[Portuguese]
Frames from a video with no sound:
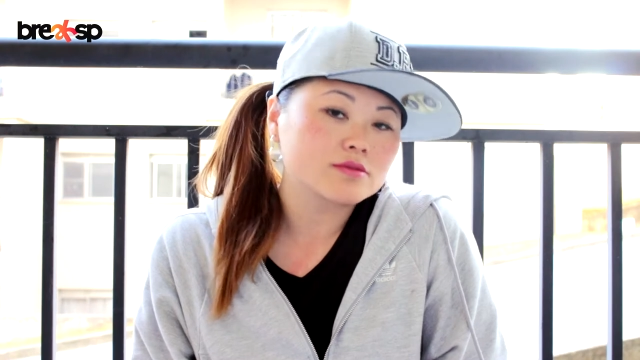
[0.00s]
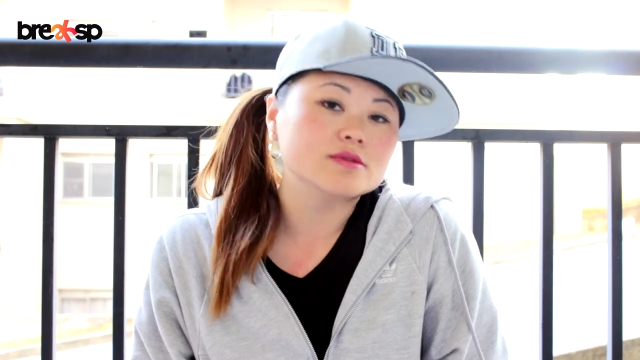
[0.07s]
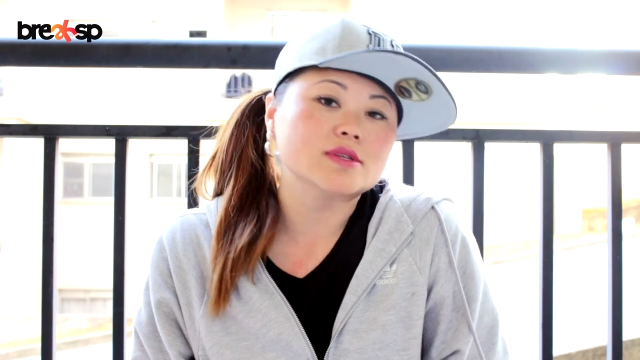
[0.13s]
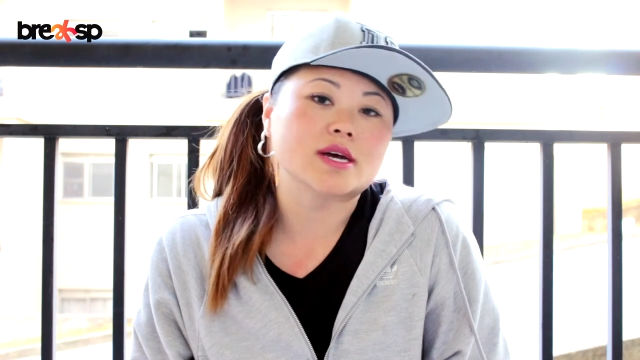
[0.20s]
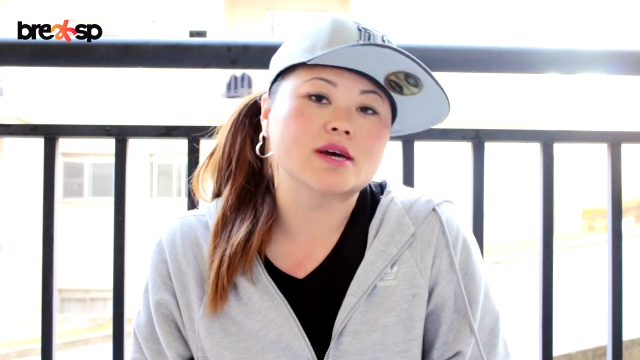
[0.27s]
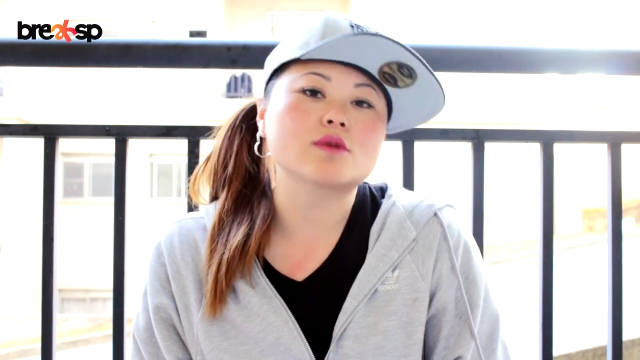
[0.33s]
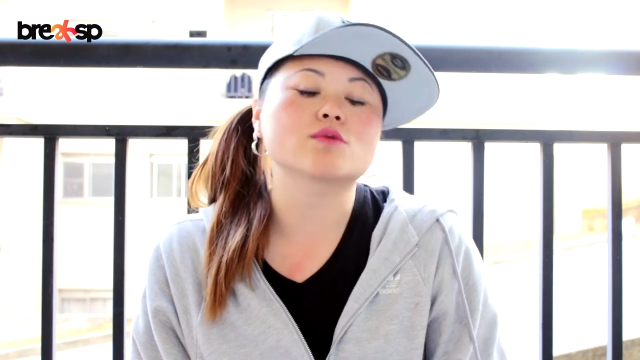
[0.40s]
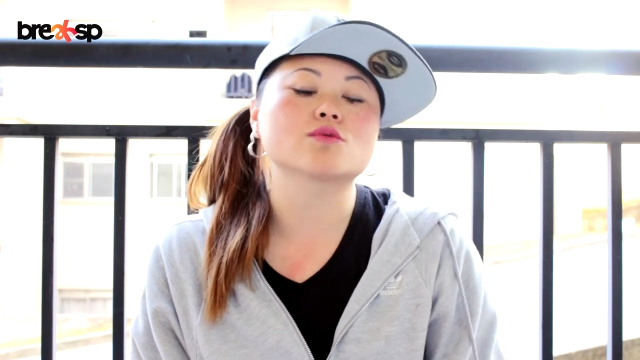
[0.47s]

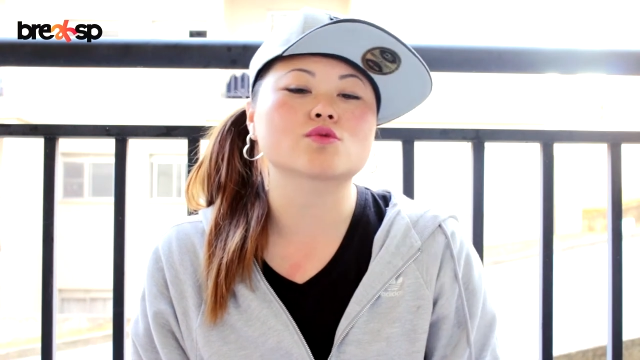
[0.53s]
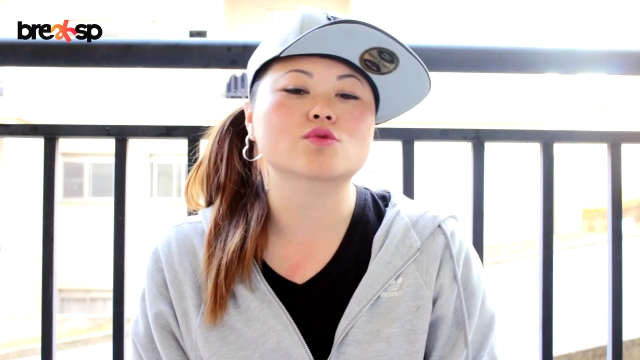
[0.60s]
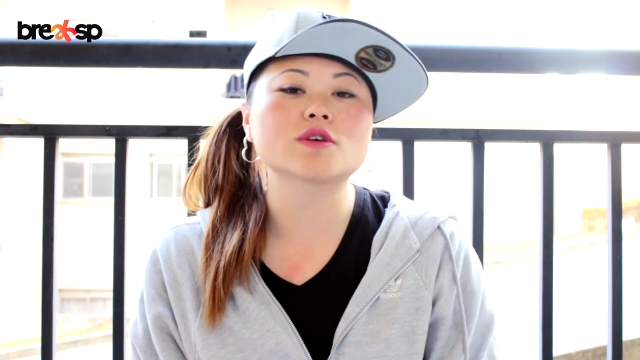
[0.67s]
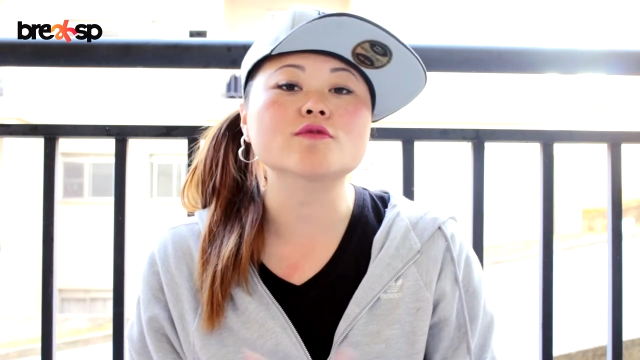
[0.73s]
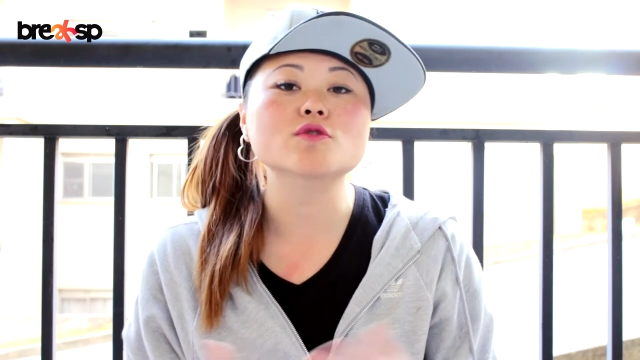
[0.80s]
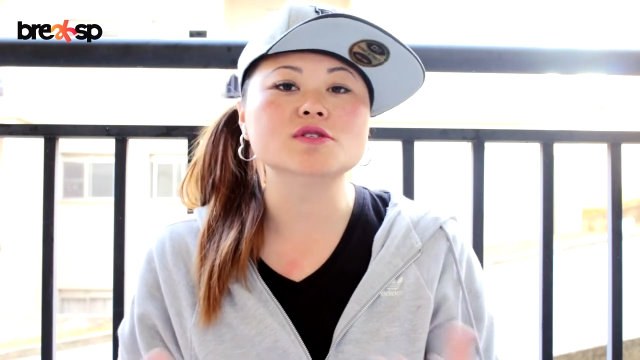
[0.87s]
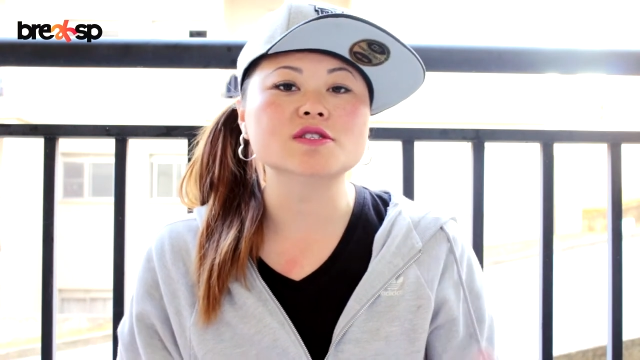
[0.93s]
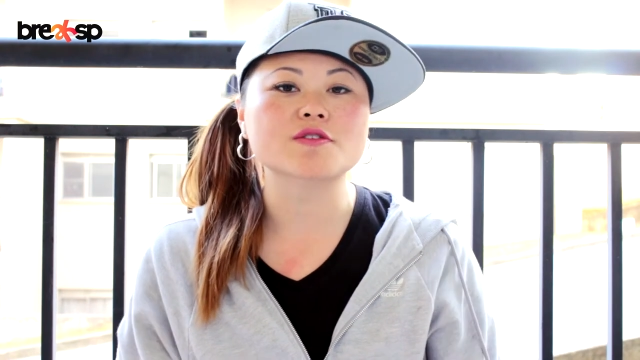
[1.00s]
né, o
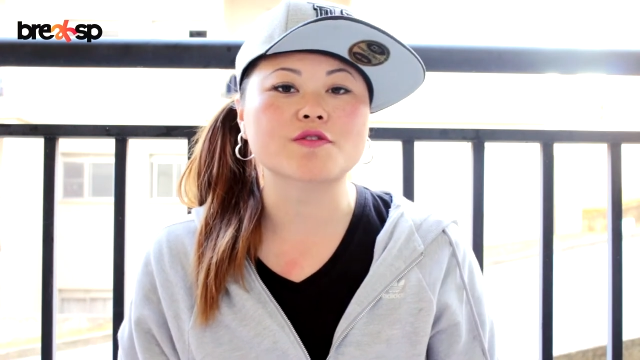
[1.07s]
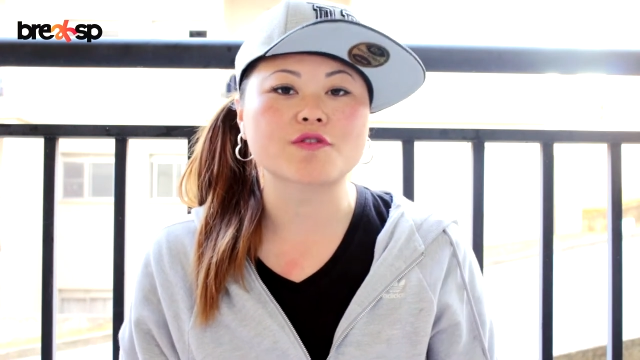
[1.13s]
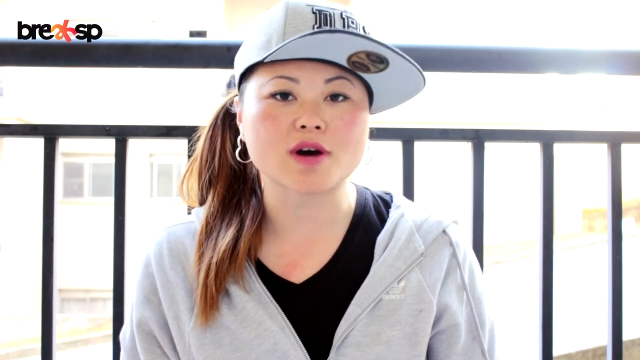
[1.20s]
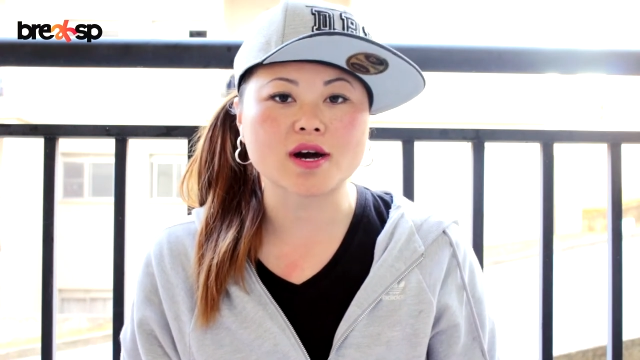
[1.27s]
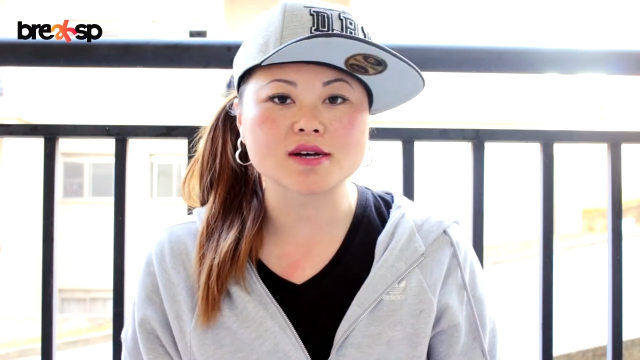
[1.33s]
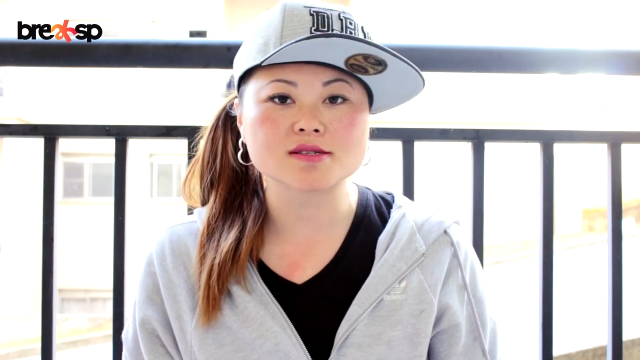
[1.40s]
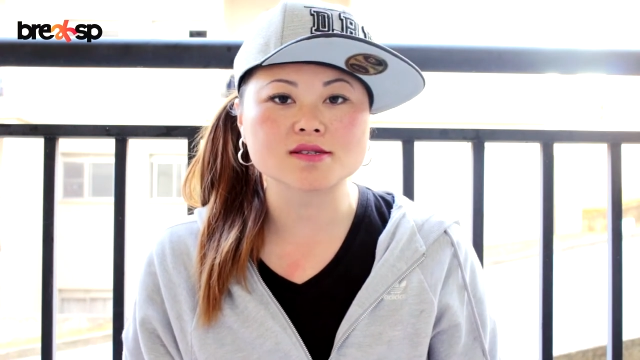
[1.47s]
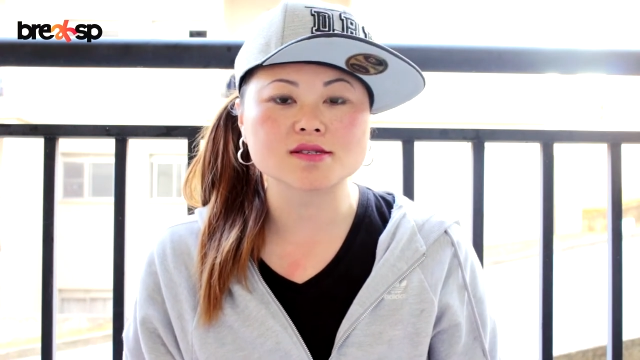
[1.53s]
que você
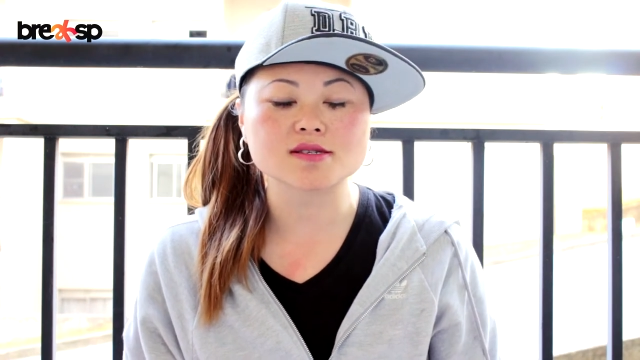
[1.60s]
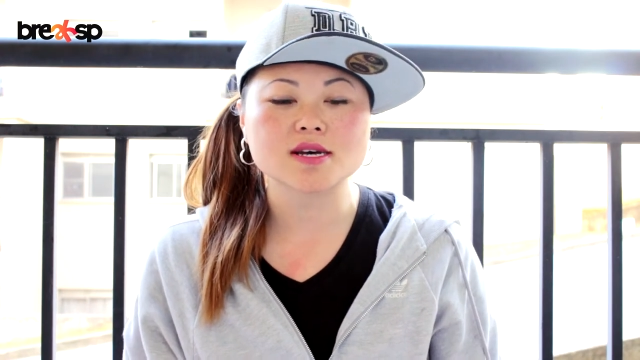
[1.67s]
faz,